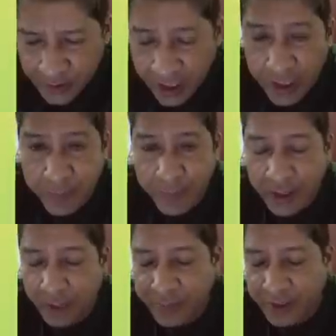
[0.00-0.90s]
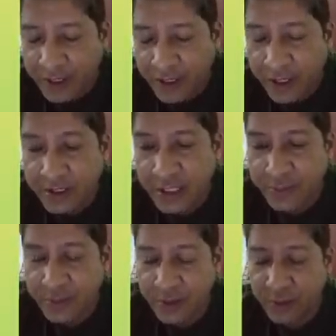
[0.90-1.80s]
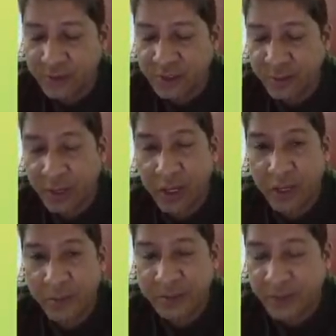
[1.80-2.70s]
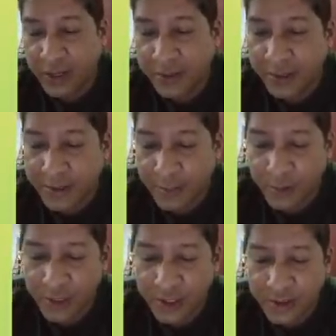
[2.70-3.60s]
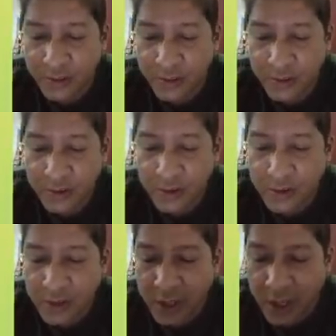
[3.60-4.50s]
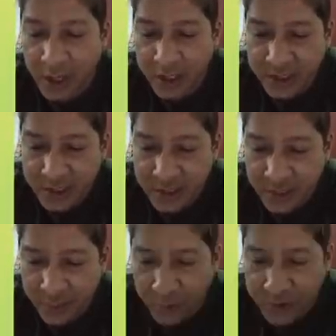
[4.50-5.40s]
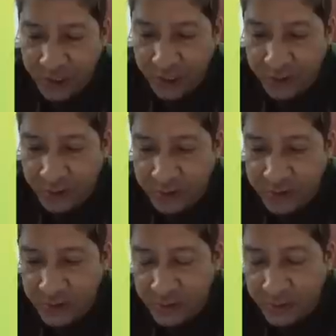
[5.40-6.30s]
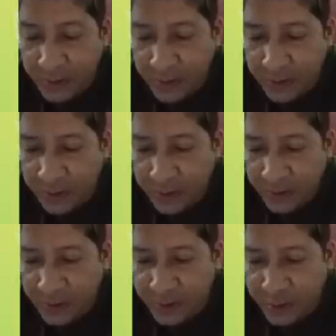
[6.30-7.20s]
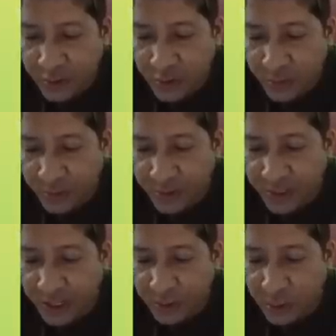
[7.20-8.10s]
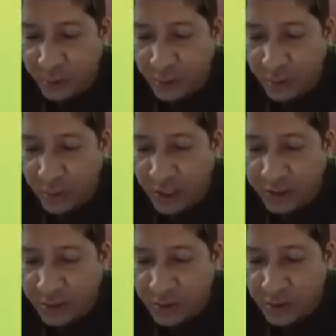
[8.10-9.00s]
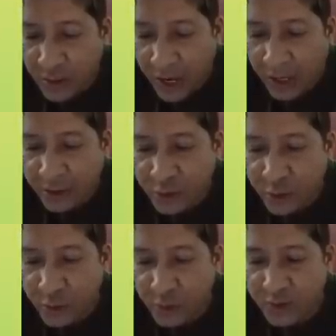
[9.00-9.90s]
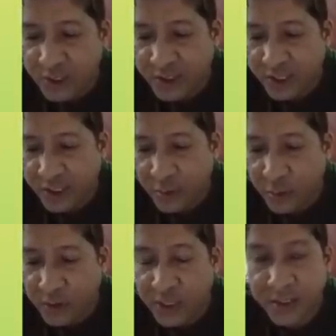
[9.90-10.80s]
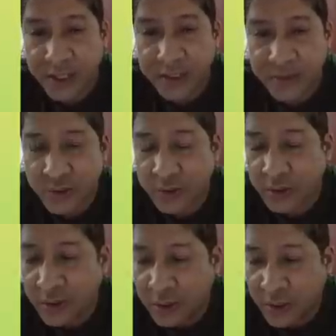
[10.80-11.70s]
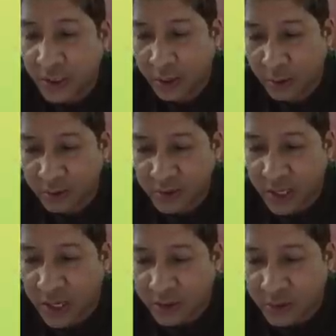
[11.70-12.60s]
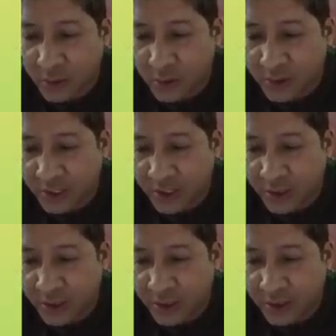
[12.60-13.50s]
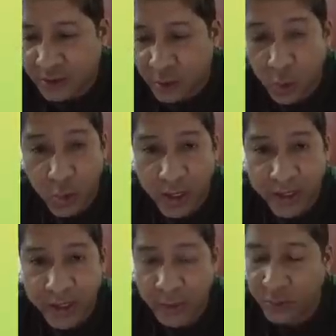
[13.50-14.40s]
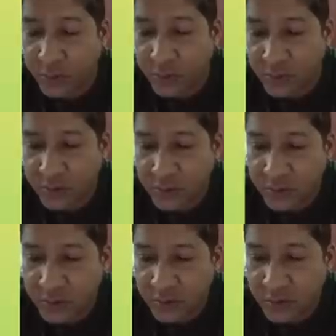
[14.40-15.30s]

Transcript: kay Malapirang, eh, JB Guse. Baka mas maganda yung takbo nito. Kaya siya po second choice ko. Third choice ko na Pandiado, numero 4, Action Rules, nasa kay ni Contra Denson. Itong si Action Rules, si eh, solo Airy Hutong.